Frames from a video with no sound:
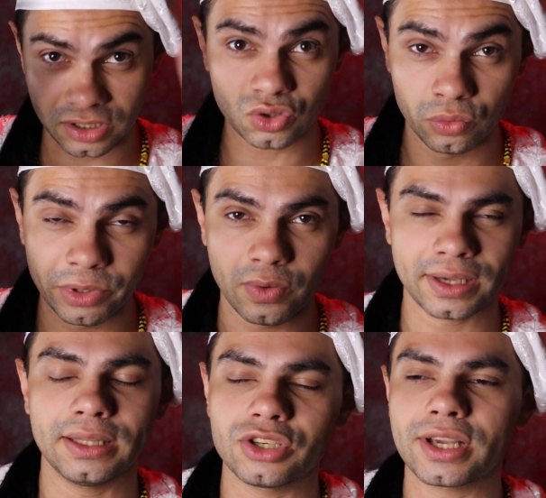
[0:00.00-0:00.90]
que sumiu
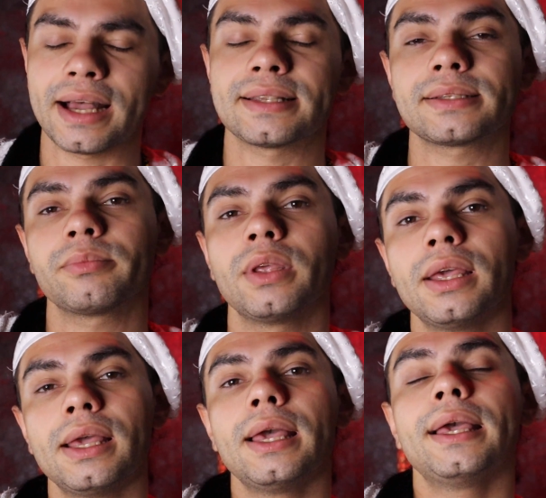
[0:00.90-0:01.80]
aqui dentro de casa.
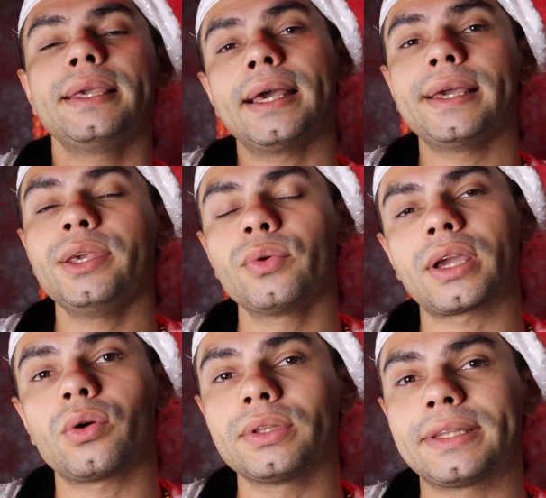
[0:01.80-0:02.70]
E aí o
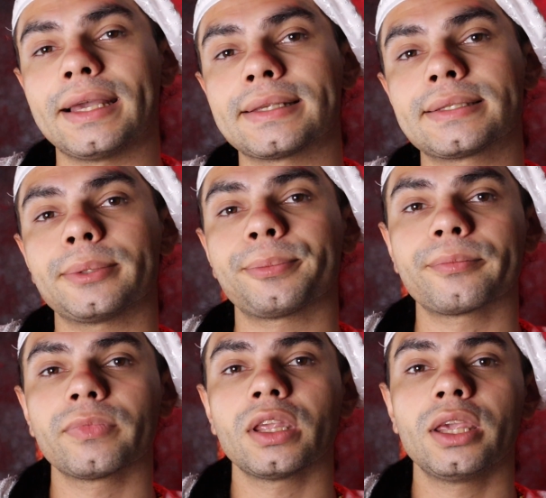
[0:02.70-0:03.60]
que acontece?
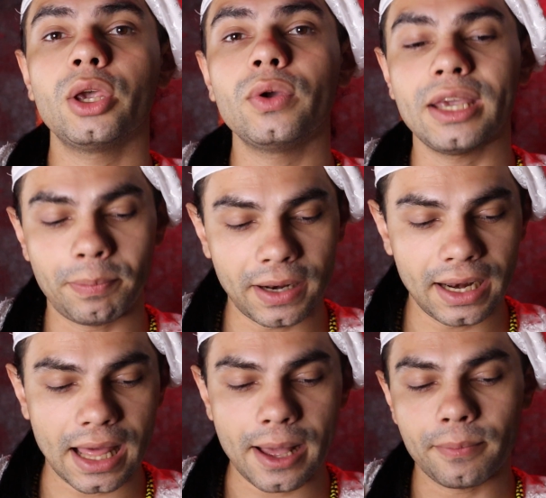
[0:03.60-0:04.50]
Eu ia para
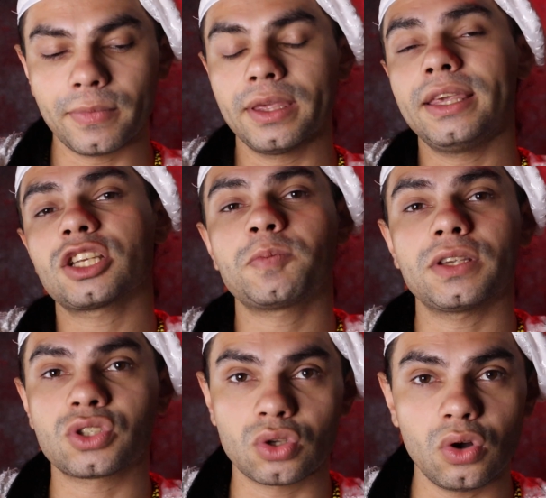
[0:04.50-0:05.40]
lá e as
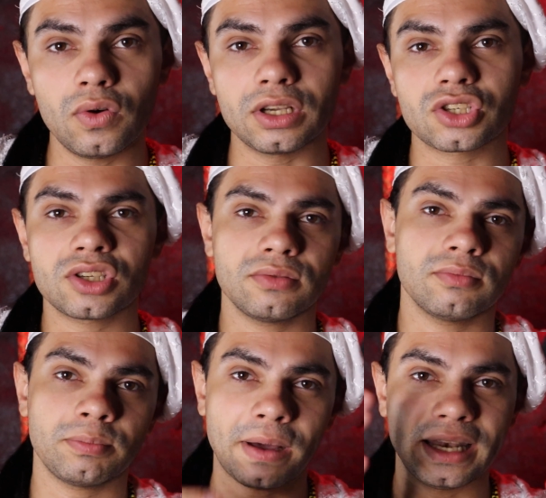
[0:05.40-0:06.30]
pessoas
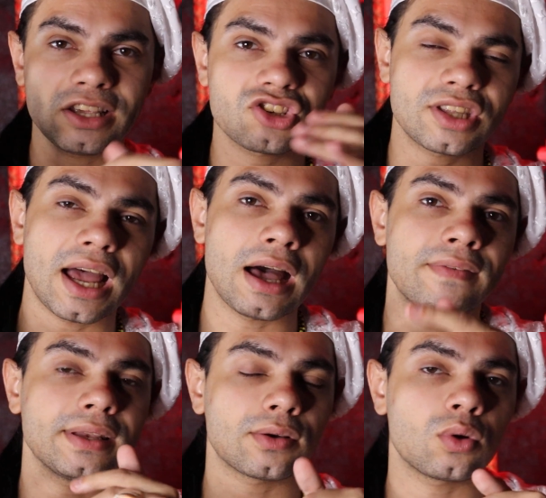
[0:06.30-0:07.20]

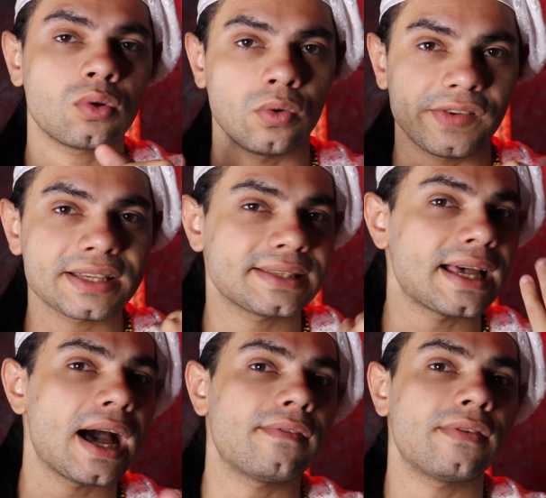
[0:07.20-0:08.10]
palestravam, né?
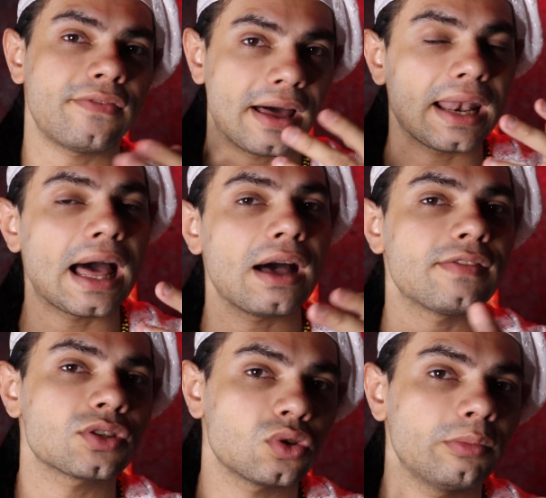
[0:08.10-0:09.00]
Conversava,
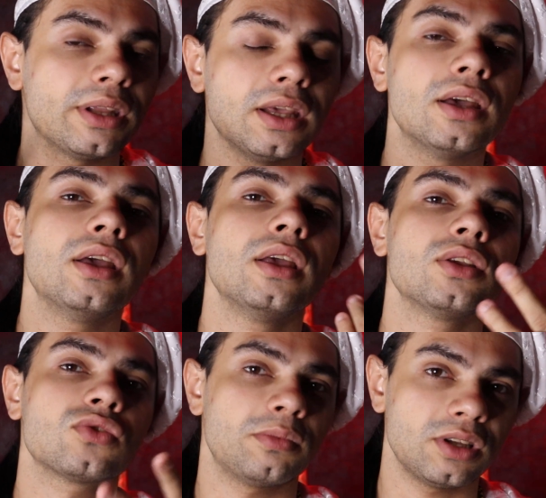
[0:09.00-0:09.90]
falava sobre
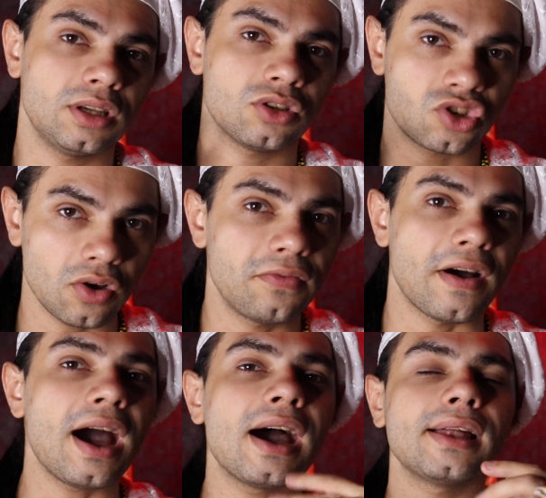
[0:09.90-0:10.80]
sobre
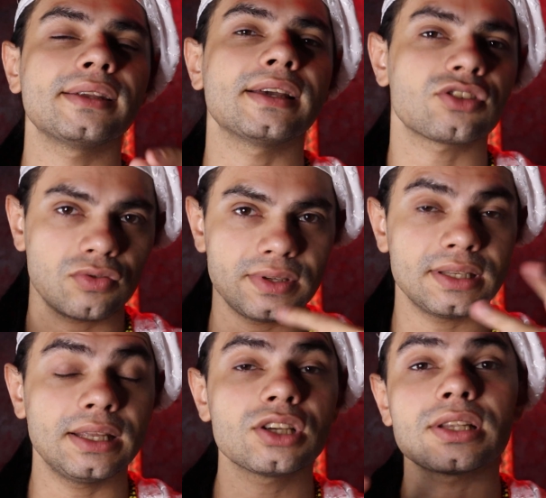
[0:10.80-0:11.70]
Jeová, né? As
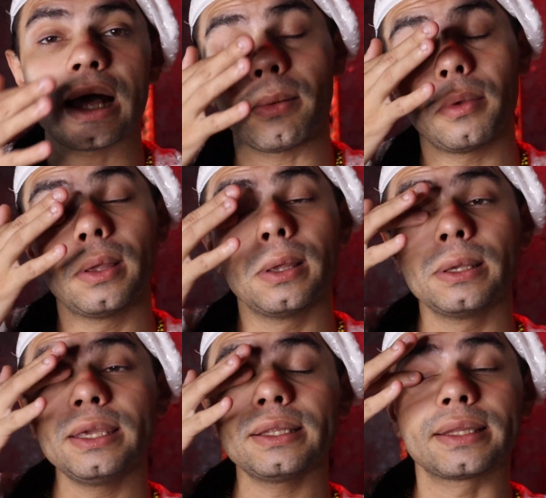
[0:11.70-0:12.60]
coisas deles lá.
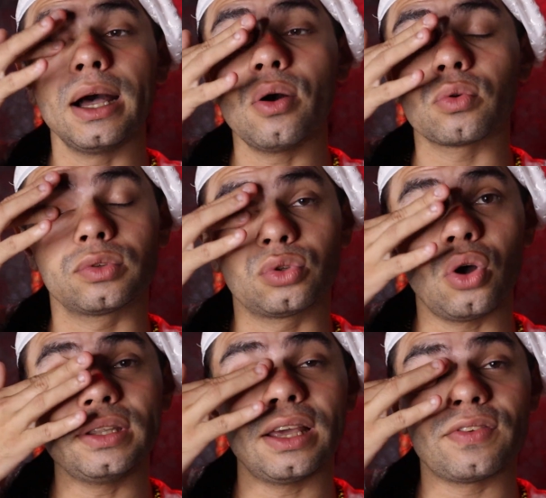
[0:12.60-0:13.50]
Então,
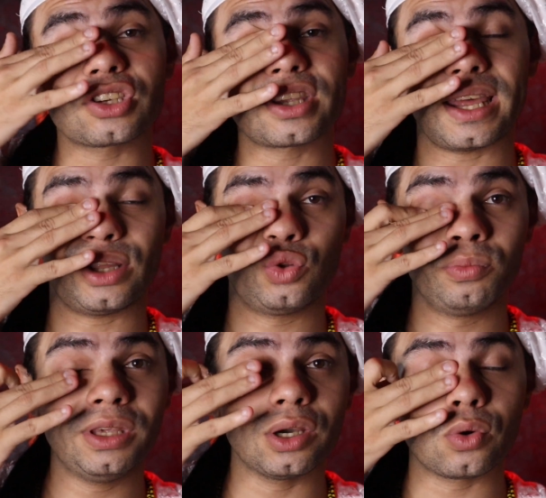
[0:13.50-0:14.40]
toda vez que era
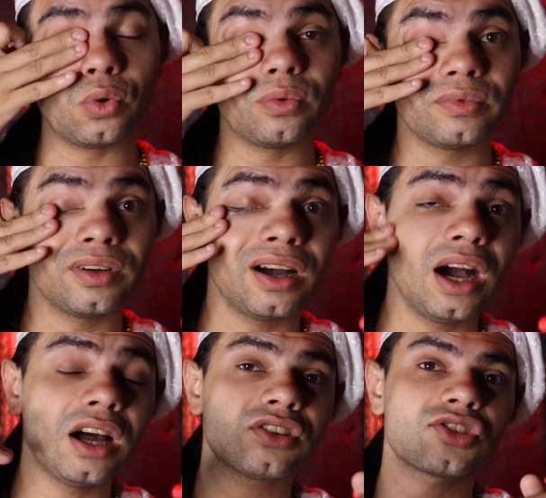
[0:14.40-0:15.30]
domingo,
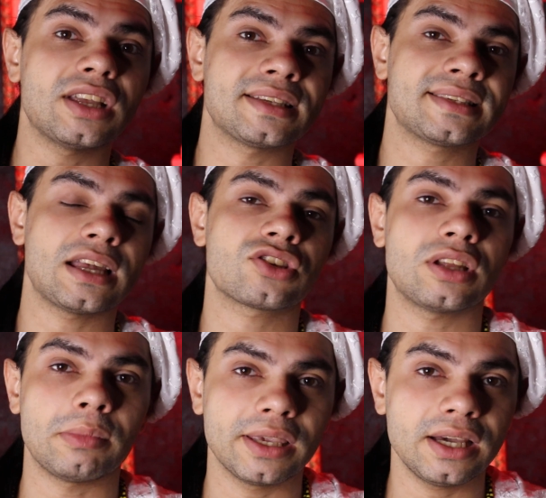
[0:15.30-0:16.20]
antes das sete
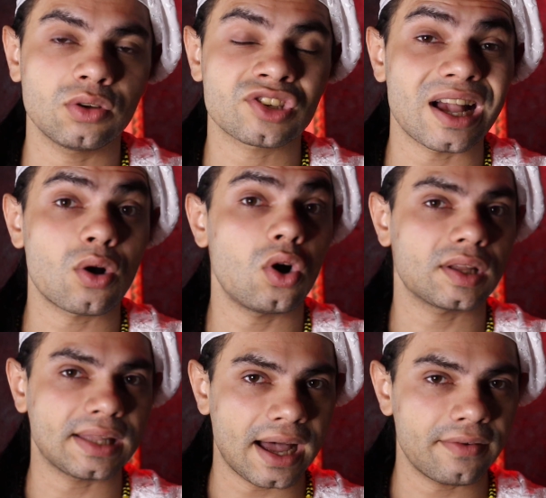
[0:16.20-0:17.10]
da manhã, eu já
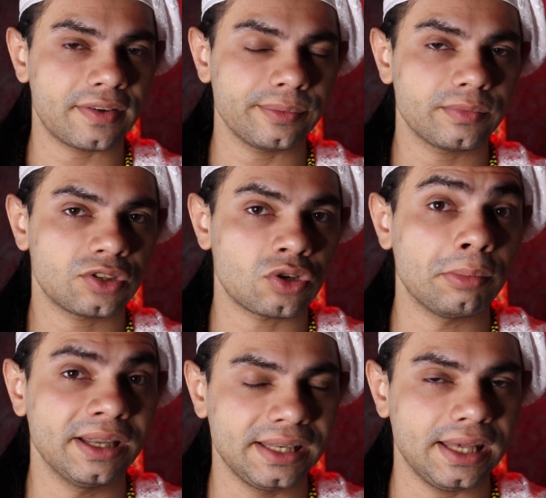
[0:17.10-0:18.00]
acordava, tinha
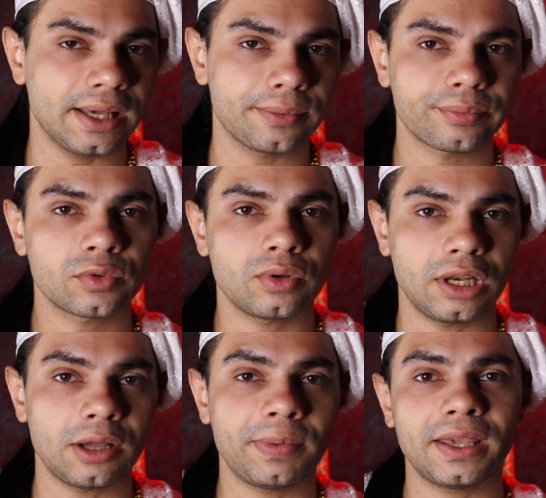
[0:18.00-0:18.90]
uma mania, que eu
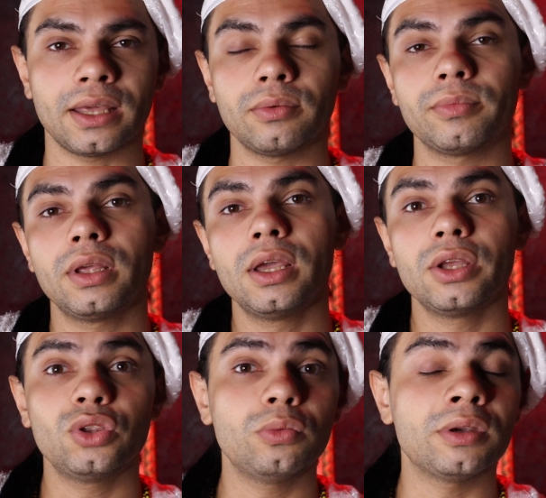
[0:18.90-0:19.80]
era pequeno.
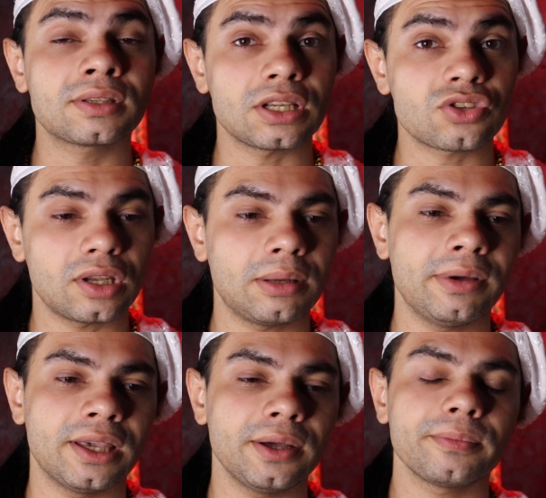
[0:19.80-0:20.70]
Domingo, sete horas da
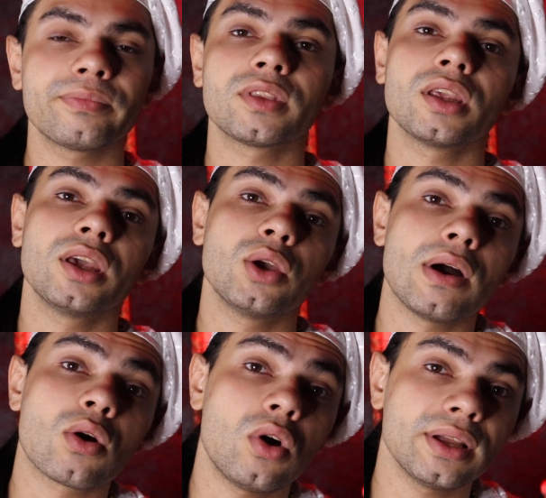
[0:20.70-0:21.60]
manhã,
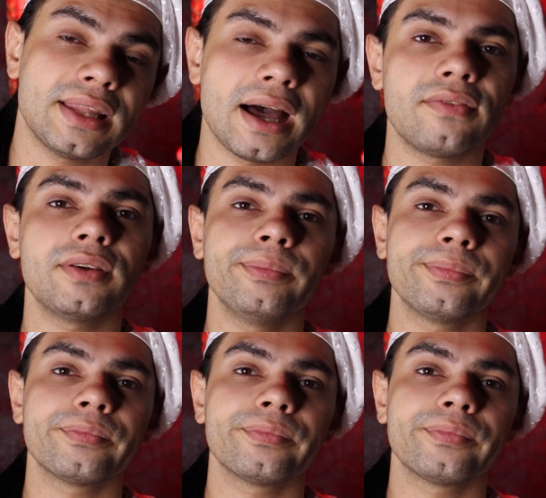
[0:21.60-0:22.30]
eu acordava